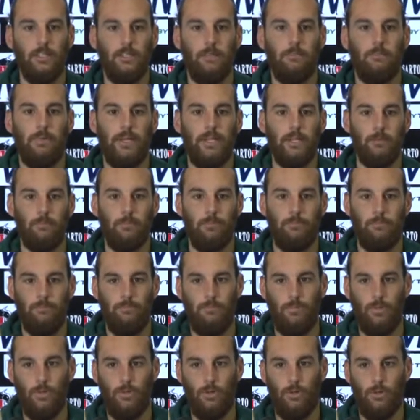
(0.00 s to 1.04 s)
magari
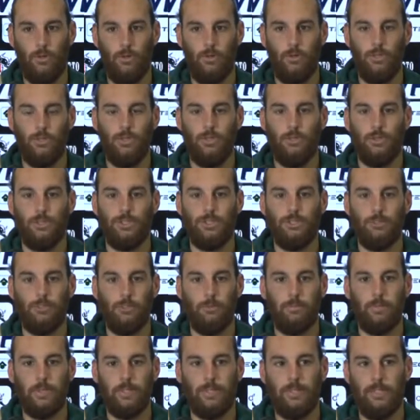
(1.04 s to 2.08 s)
loro riuscivano a
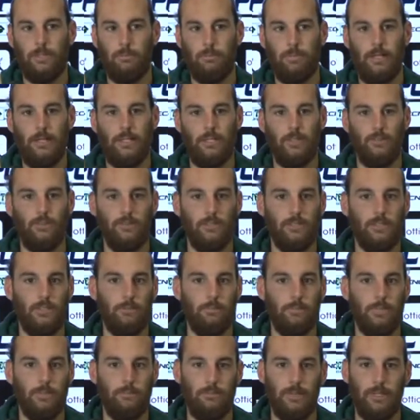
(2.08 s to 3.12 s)
prendere palla dove
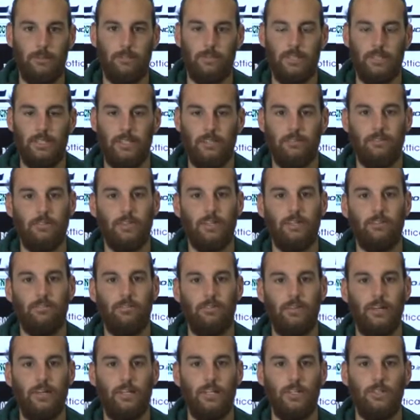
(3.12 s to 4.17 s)
prima la prendeva
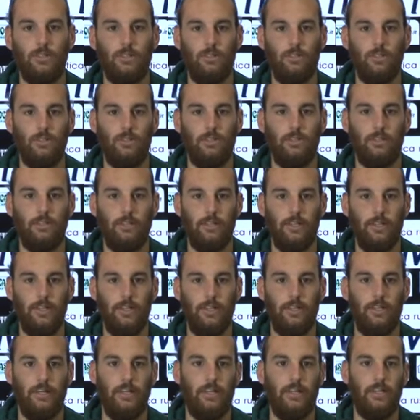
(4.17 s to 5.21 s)
Falco
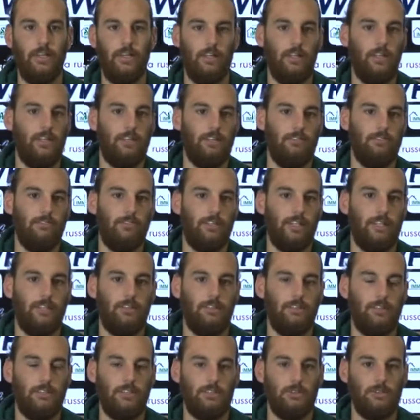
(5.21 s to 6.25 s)
e la
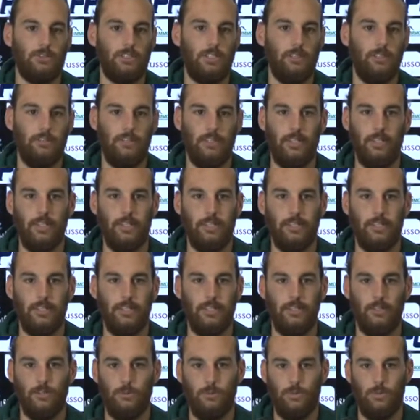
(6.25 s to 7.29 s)
differenza sostanziale è
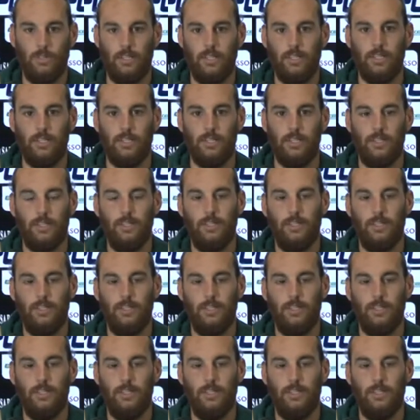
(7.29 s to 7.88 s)
che uno ha